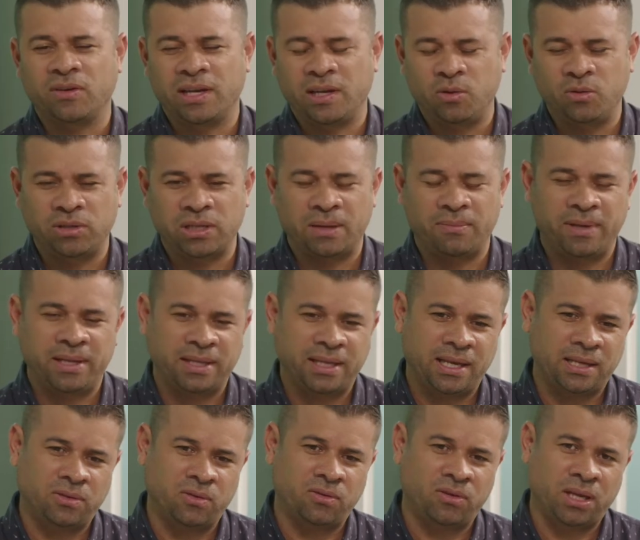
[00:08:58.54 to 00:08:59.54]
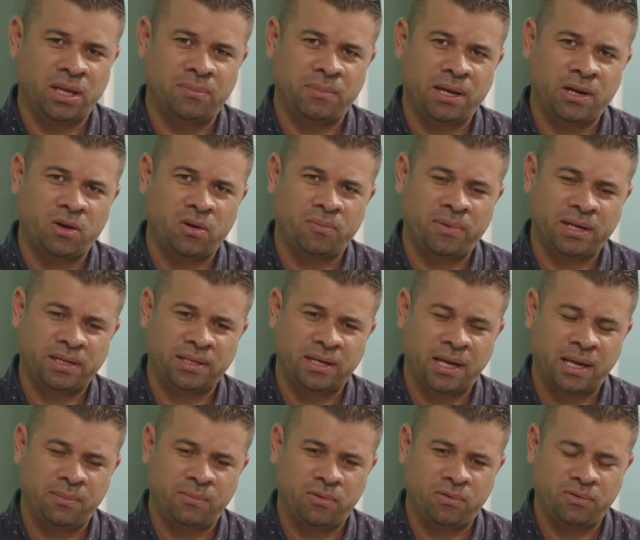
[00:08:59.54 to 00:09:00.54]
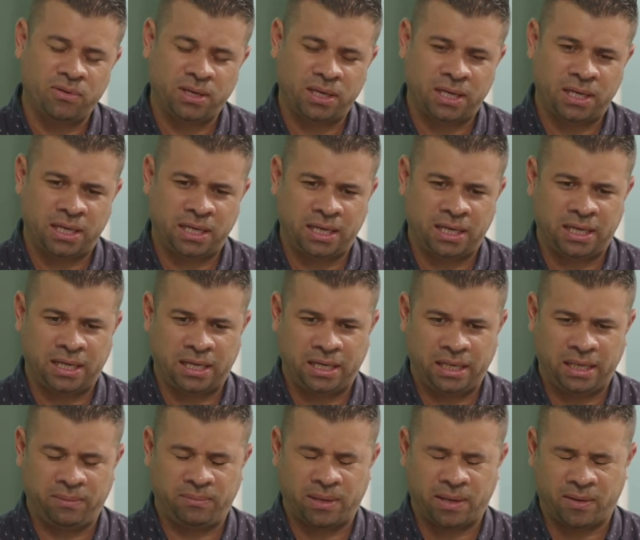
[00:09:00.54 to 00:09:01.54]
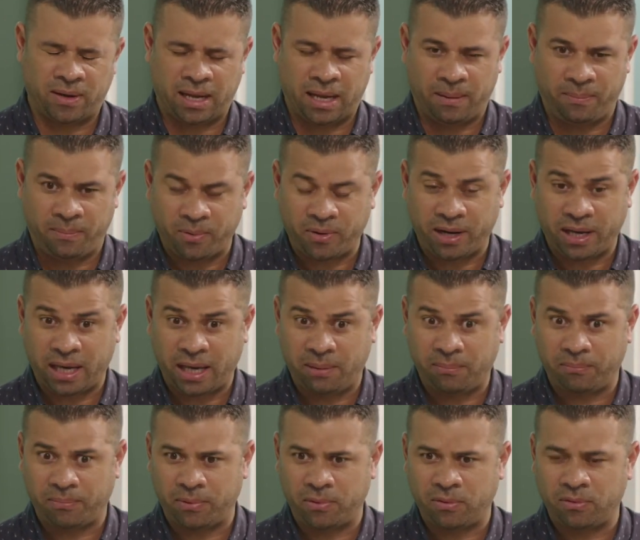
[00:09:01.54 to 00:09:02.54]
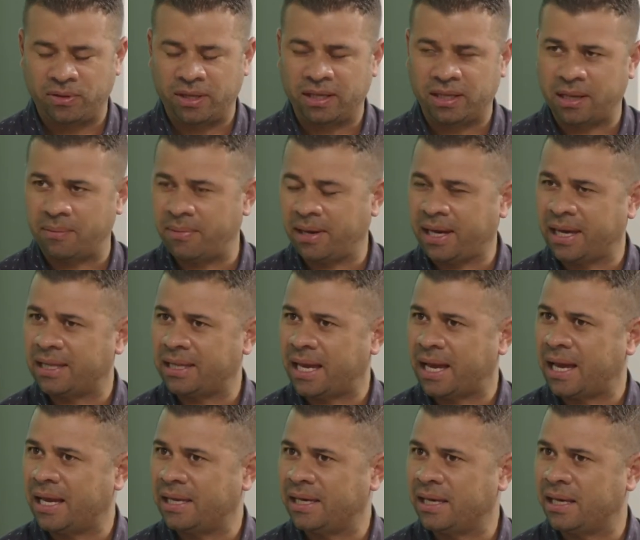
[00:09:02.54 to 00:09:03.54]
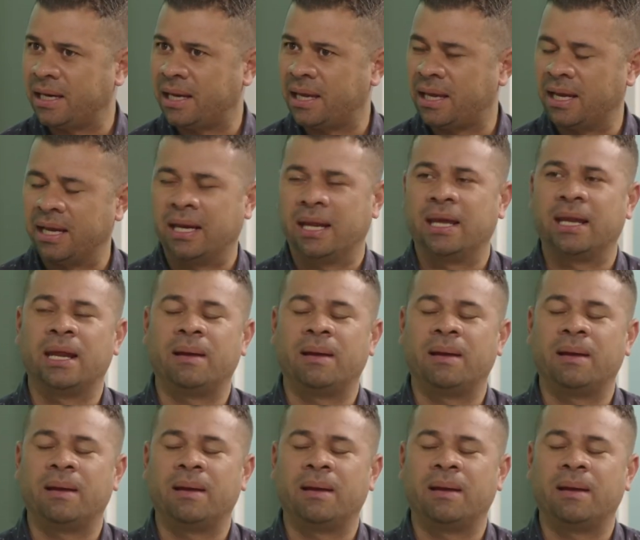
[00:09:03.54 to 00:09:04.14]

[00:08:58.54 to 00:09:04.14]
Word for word: justamente esos temas? Conversábamos eh, y me hablaba, por ejemplo, de temas que están allí en la,